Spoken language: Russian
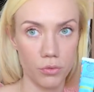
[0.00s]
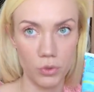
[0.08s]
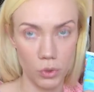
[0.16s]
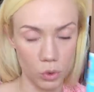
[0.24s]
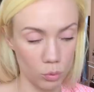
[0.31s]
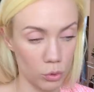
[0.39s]
в
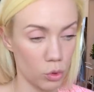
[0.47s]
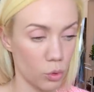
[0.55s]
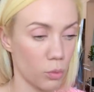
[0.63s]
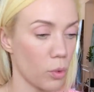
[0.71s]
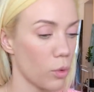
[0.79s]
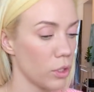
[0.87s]

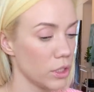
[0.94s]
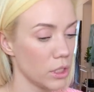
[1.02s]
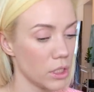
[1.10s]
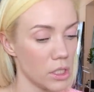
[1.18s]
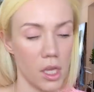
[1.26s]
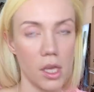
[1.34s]
сумочку
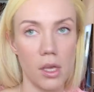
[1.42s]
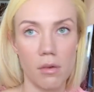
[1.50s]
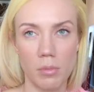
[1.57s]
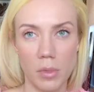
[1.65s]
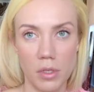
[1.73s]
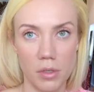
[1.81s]
бросить и
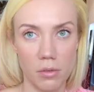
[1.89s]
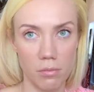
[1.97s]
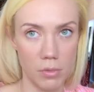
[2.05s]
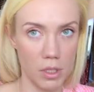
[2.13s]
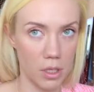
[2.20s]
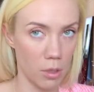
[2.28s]
э,
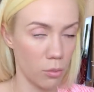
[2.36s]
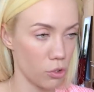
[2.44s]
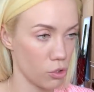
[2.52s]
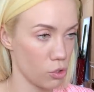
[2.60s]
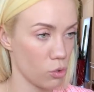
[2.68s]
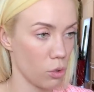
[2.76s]
на
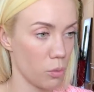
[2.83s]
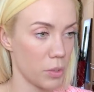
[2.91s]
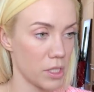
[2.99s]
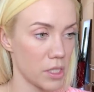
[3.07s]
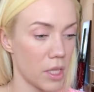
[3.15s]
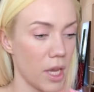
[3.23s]
рабочий стол
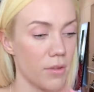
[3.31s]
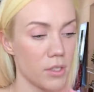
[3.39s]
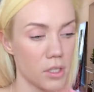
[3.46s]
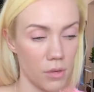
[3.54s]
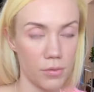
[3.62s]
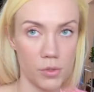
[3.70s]

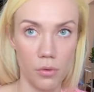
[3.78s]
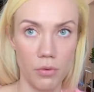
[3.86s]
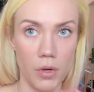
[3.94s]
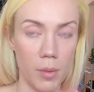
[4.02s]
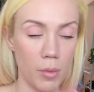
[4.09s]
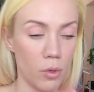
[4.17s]
поставить и все
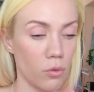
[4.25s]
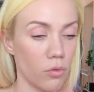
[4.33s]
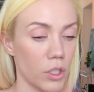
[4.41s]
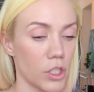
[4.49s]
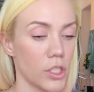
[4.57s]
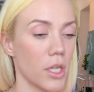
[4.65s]
время
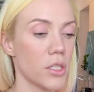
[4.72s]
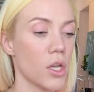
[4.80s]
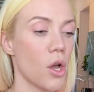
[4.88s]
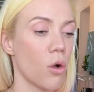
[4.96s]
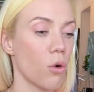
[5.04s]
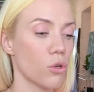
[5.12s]
увлажнять
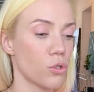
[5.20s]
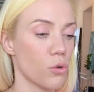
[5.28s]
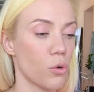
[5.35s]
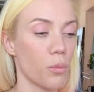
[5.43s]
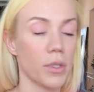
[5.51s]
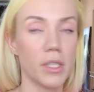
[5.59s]
кожу
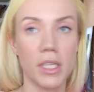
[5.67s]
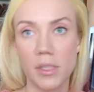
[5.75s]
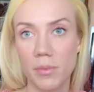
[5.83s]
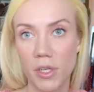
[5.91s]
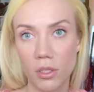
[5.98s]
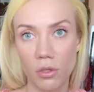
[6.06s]
рук.
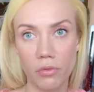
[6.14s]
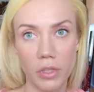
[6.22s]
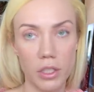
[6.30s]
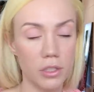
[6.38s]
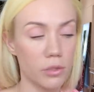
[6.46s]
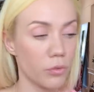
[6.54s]
Полноразмерно он
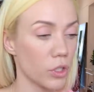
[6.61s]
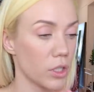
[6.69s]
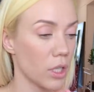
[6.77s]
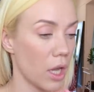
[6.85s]
выглядит вот